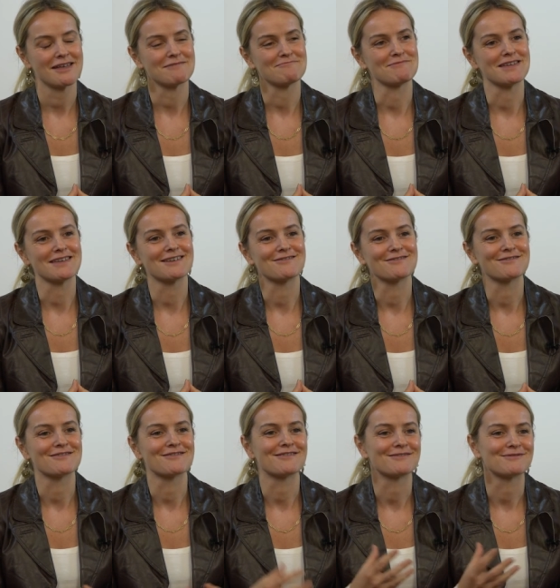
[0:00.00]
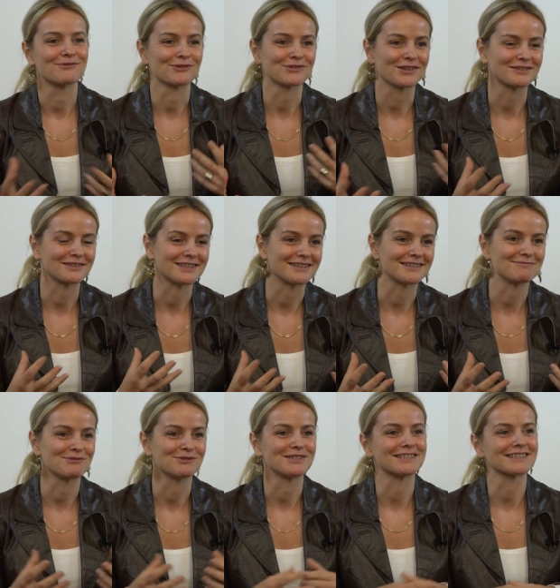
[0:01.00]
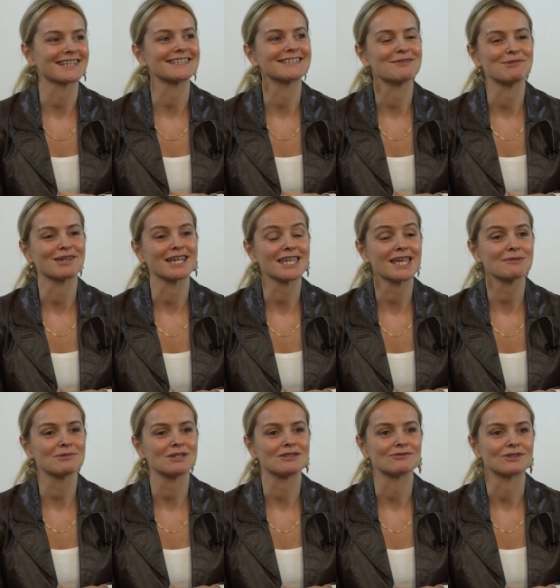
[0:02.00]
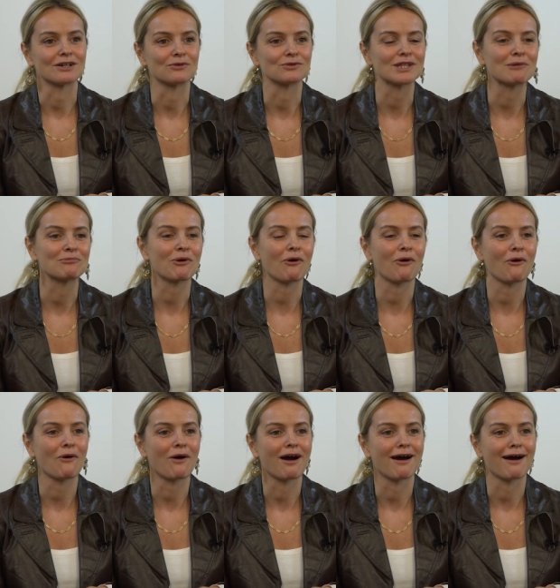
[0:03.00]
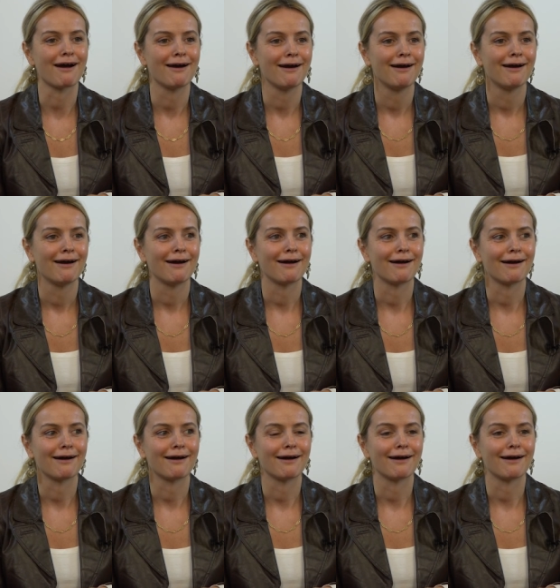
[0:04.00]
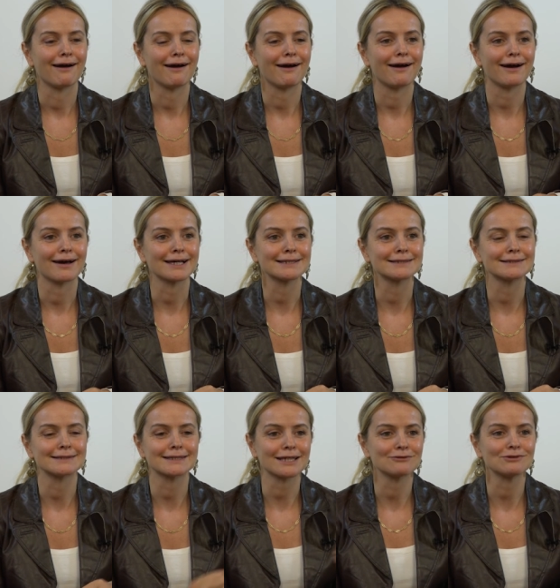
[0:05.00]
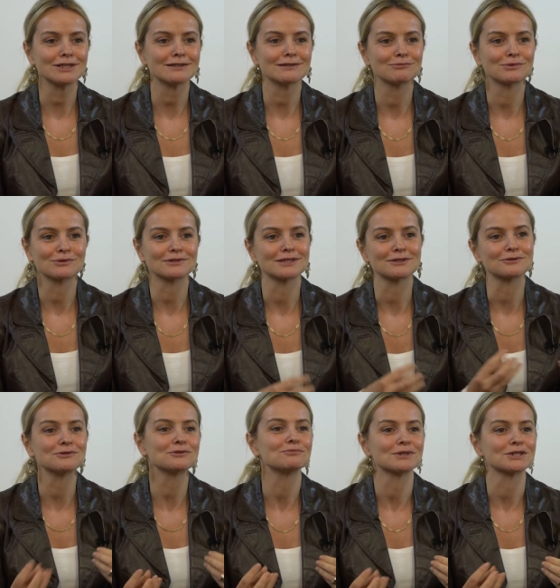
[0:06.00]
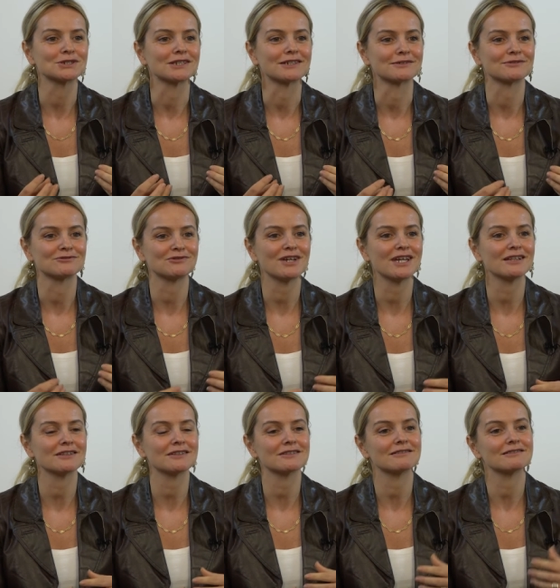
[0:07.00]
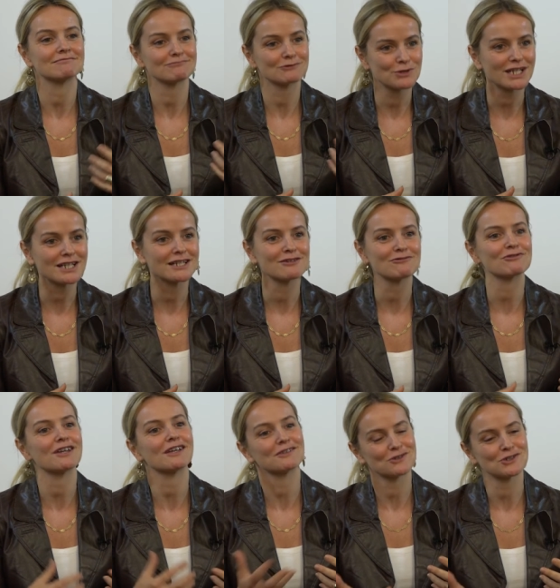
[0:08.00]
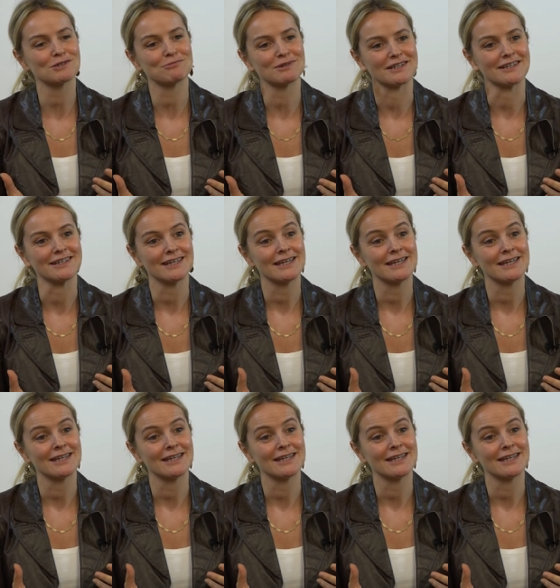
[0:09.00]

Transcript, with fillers: Mais, euh, donc ça c'est peut-être très américain, mais voilà, on apprend à, à, rater très vite pour que ça coûte moins cher. Fail quickly, fail cheaply.